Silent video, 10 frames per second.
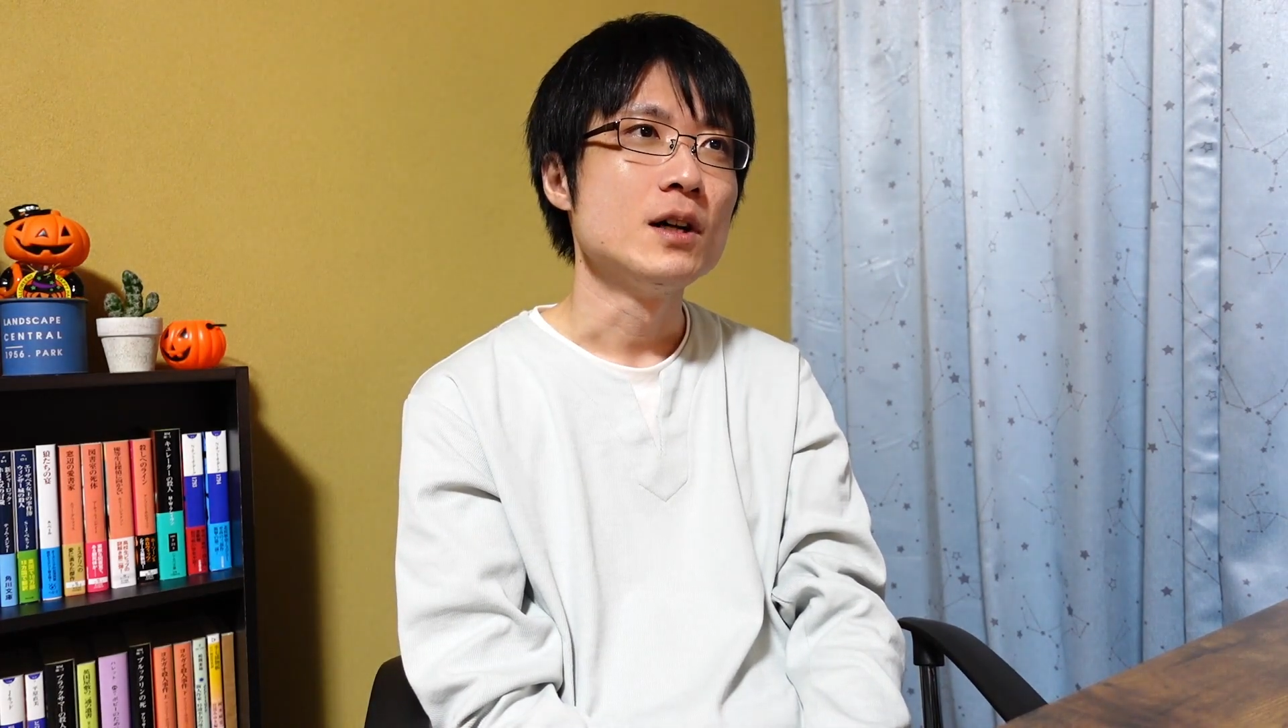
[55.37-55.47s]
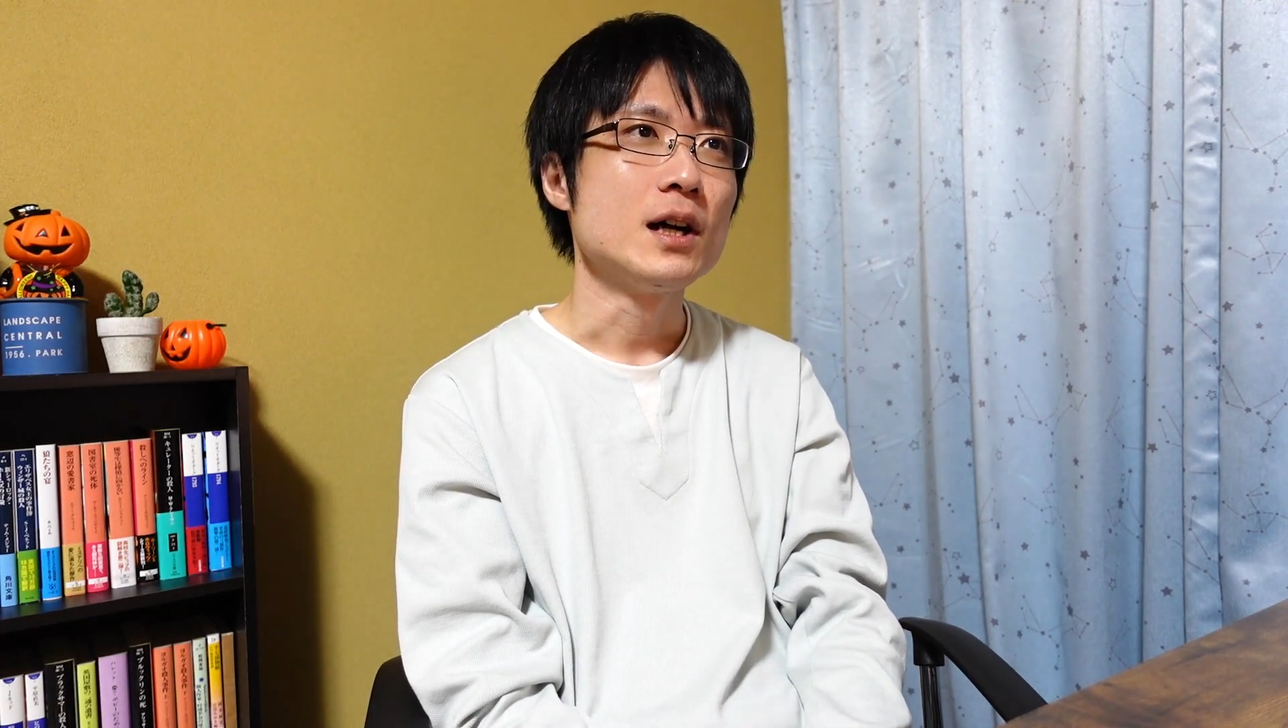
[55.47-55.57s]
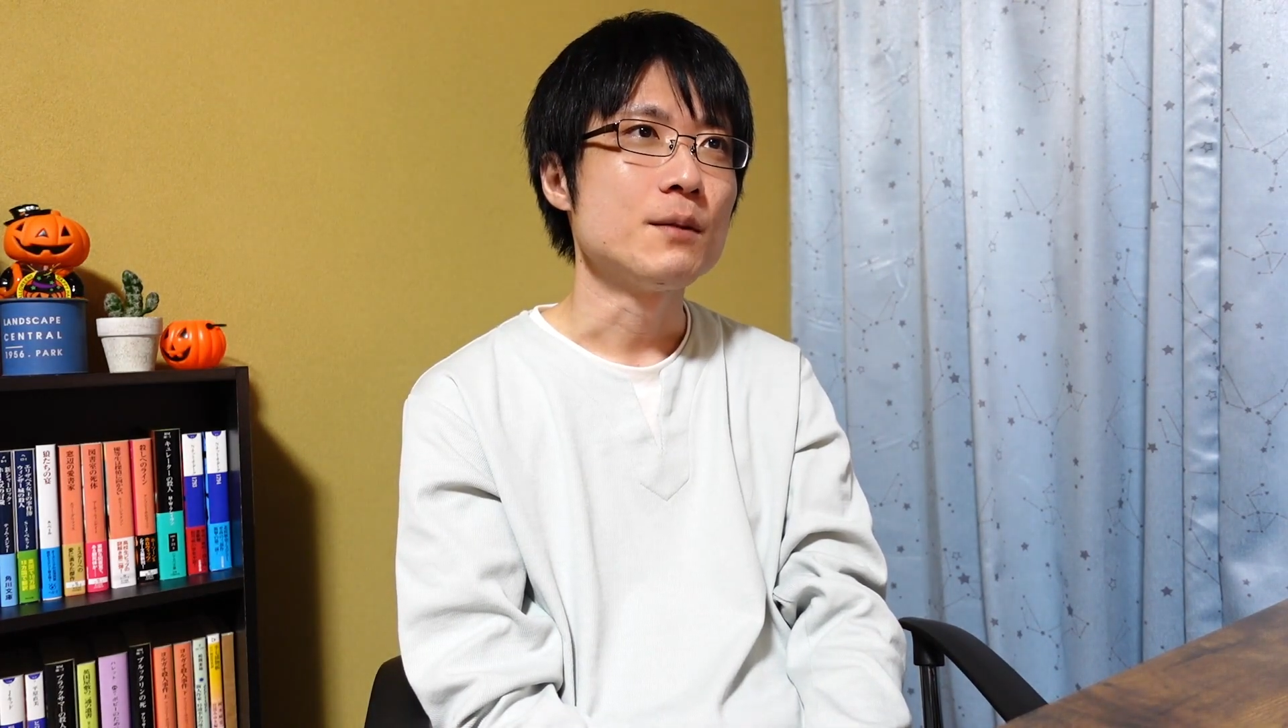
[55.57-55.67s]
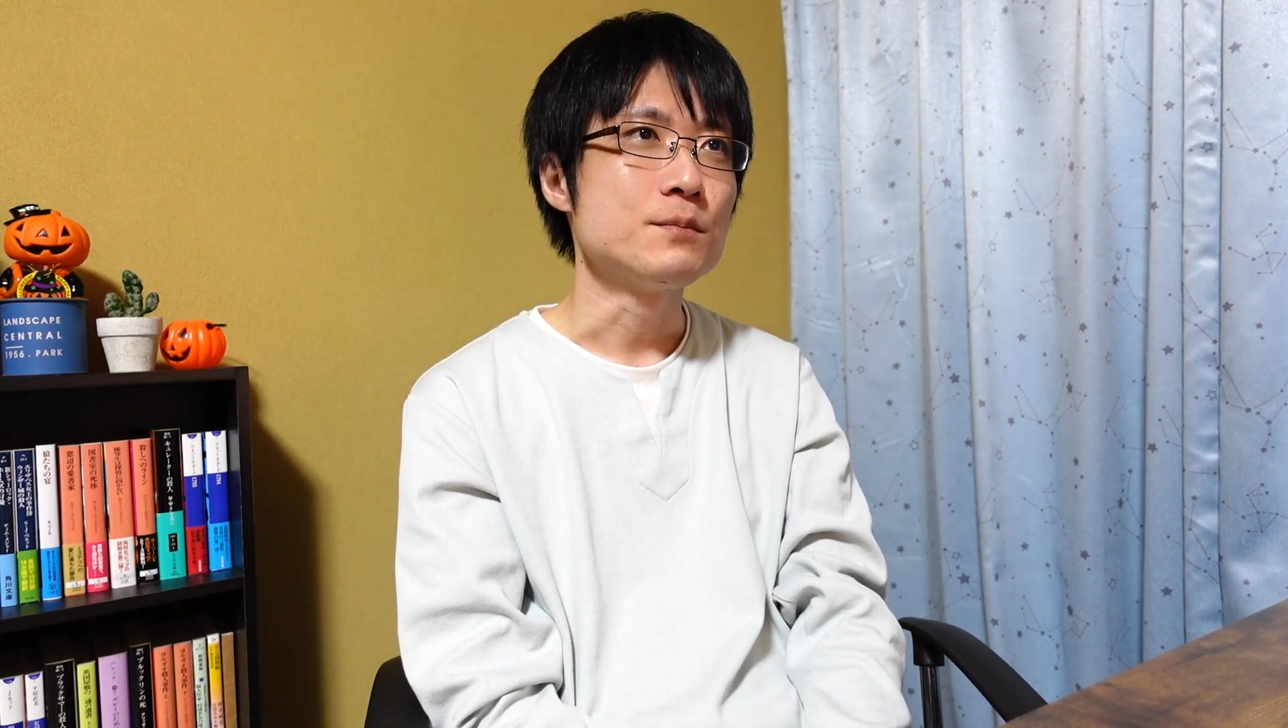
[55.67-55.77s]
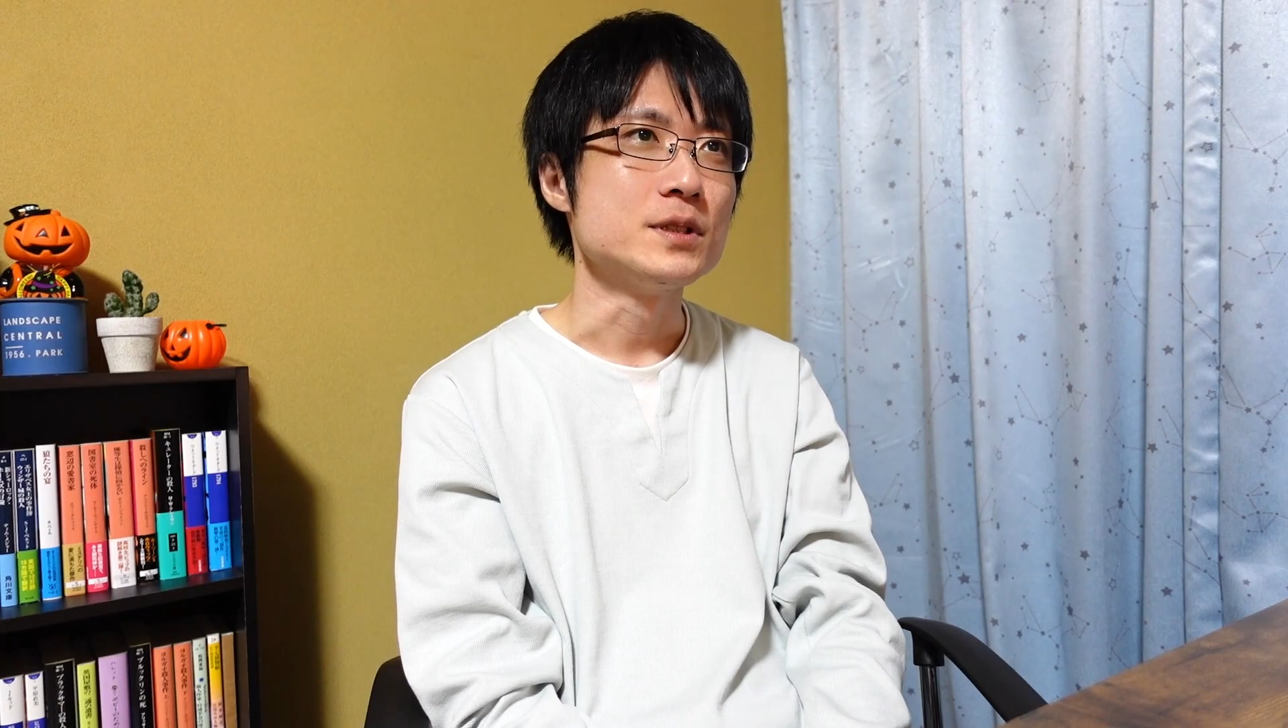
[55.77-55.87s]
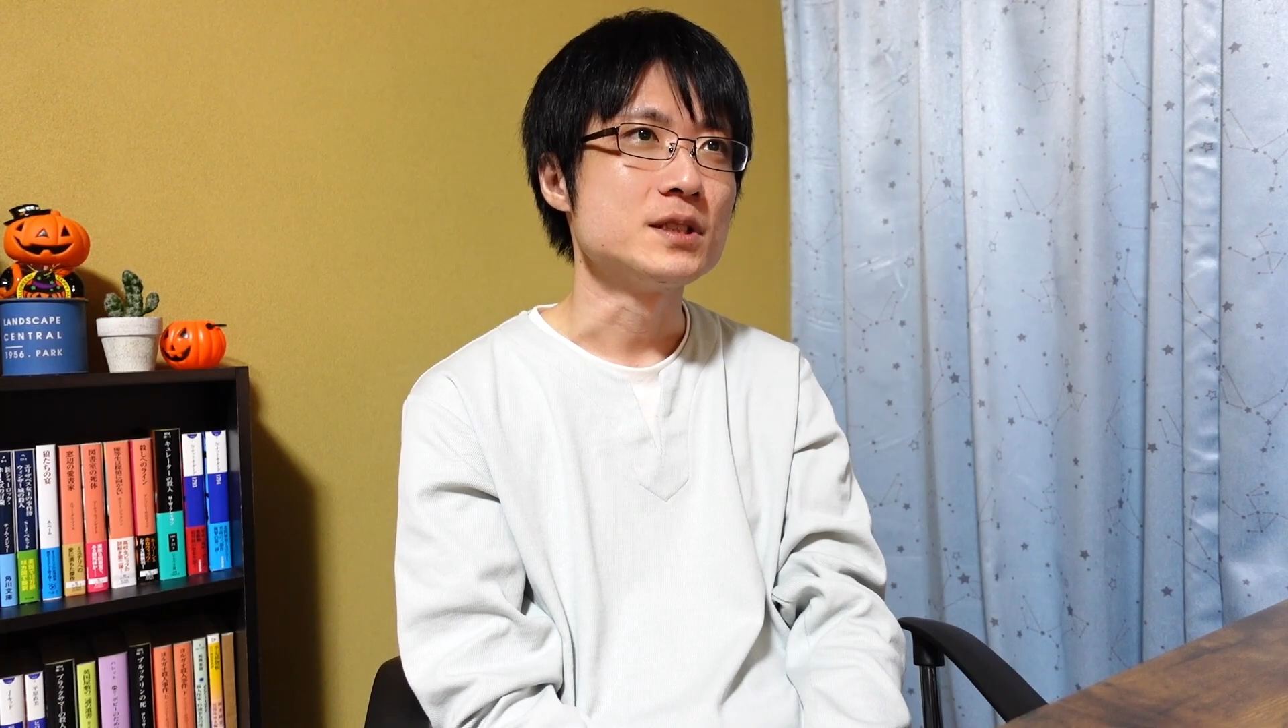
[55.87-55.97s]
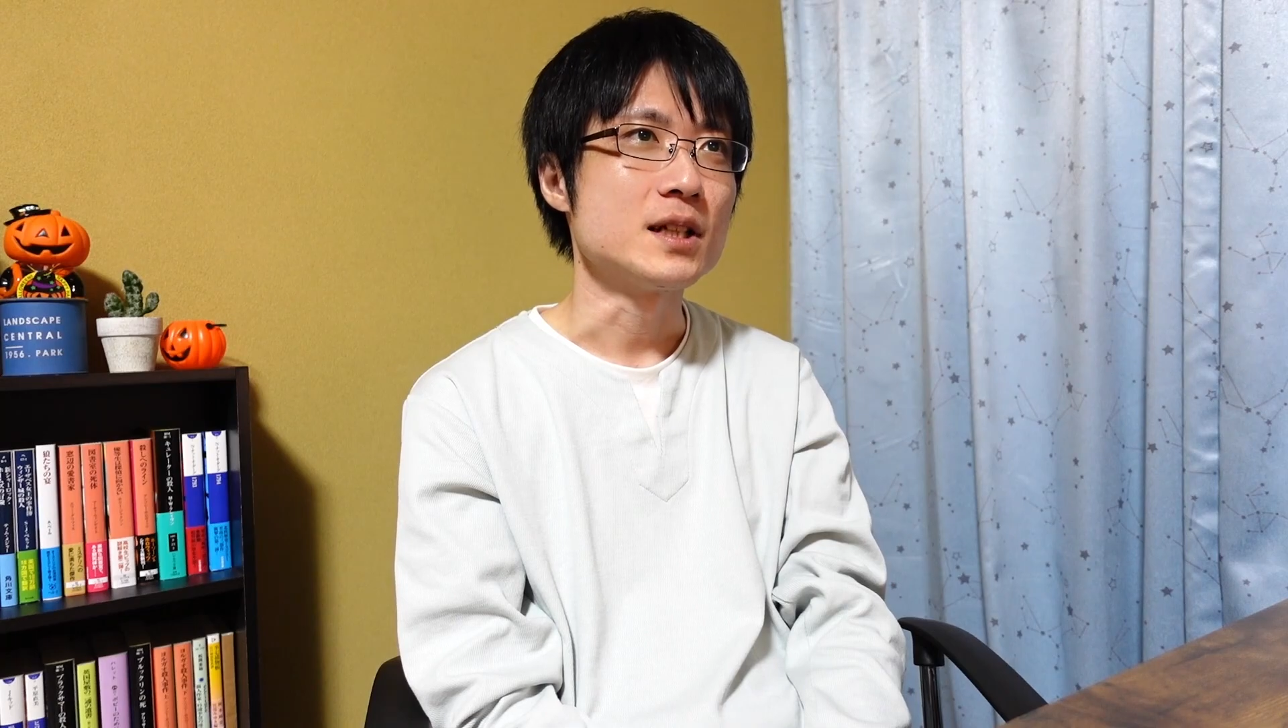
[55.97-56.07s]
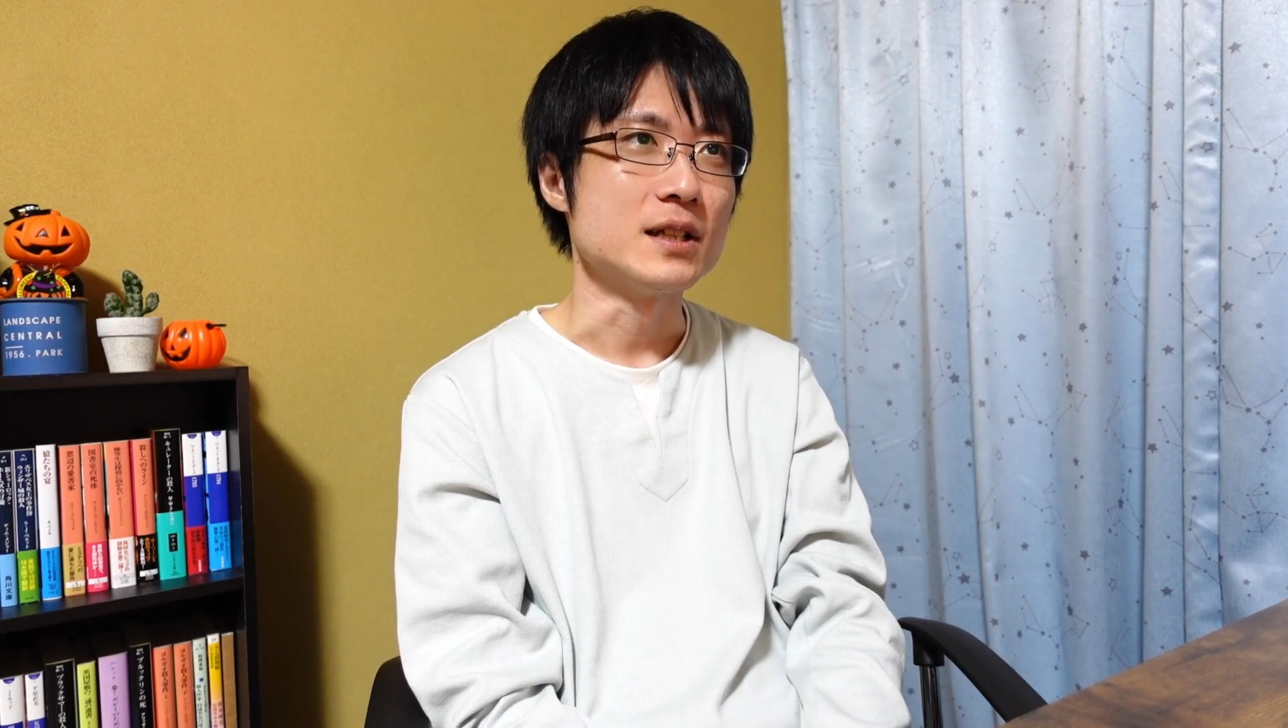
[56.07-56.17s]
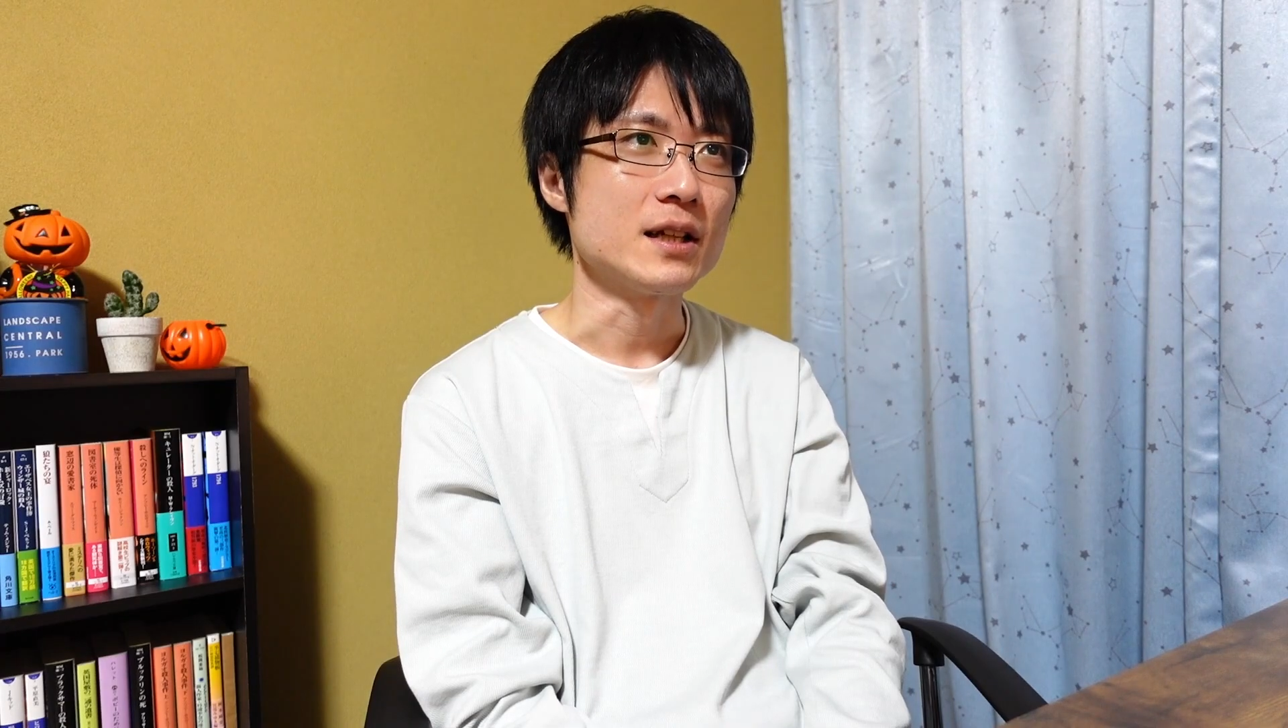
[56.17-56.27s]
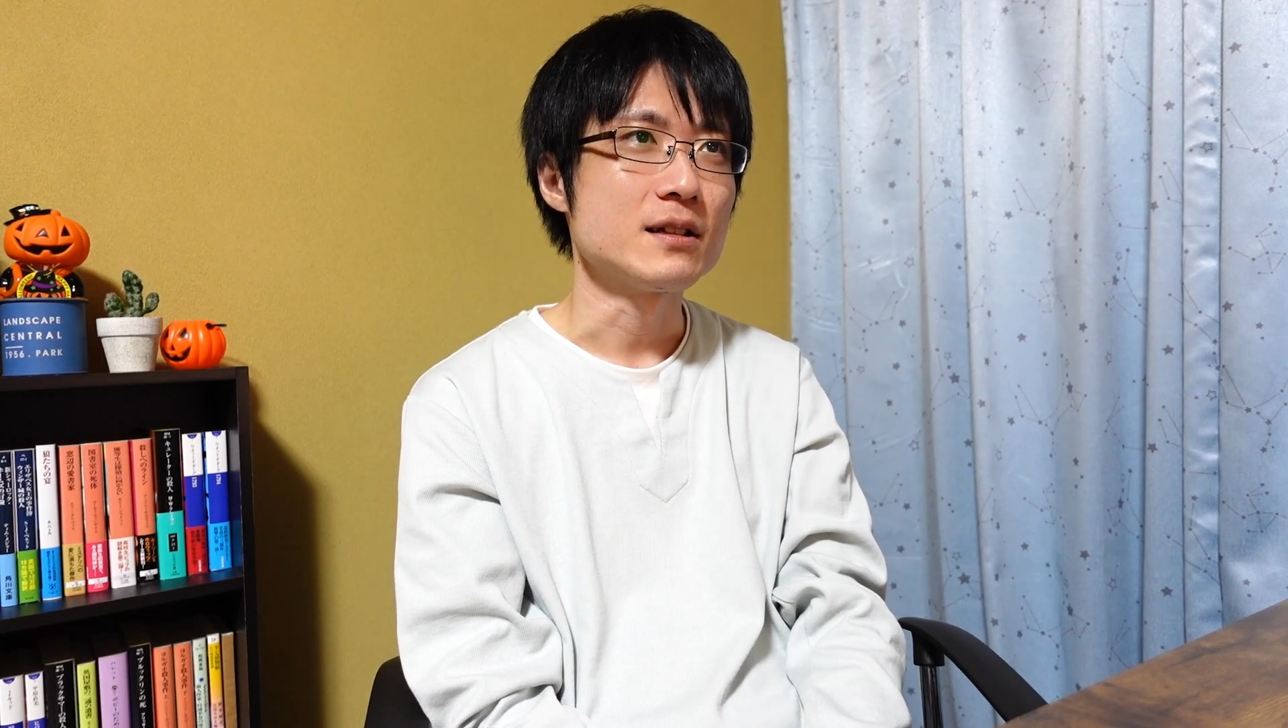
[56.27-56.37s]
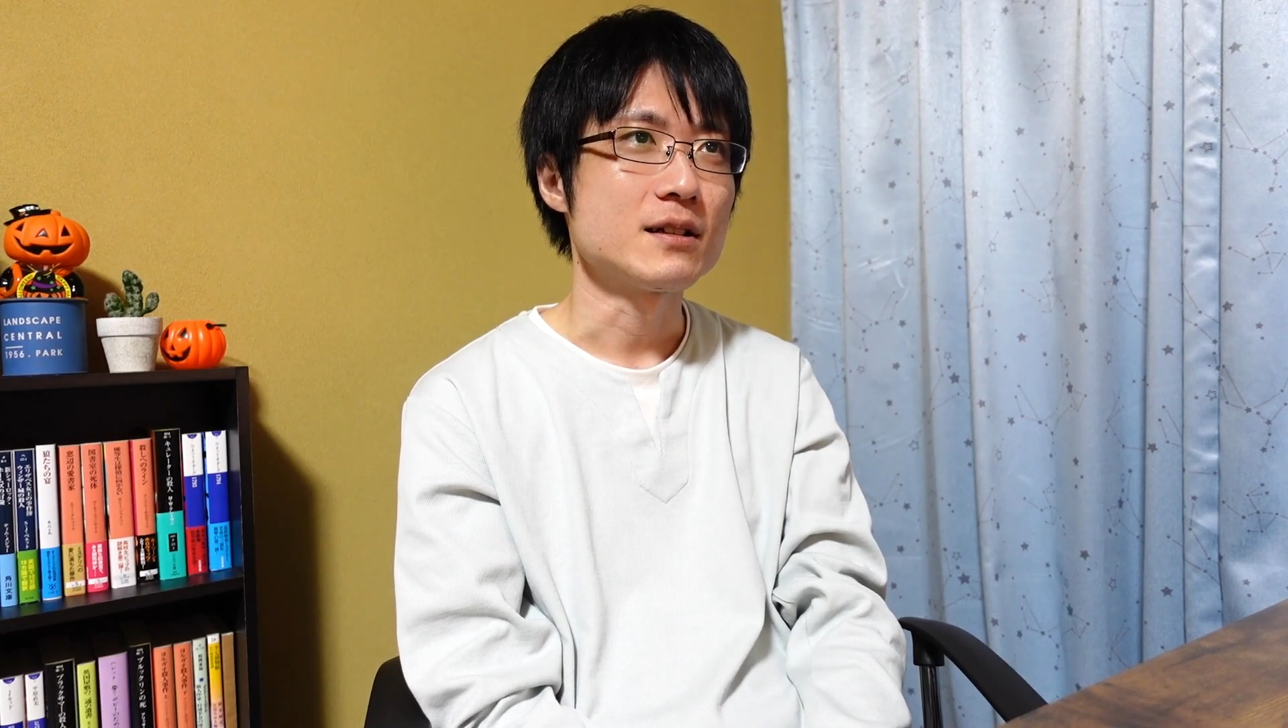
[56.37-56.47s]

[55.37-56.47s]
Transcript: アップしたりね、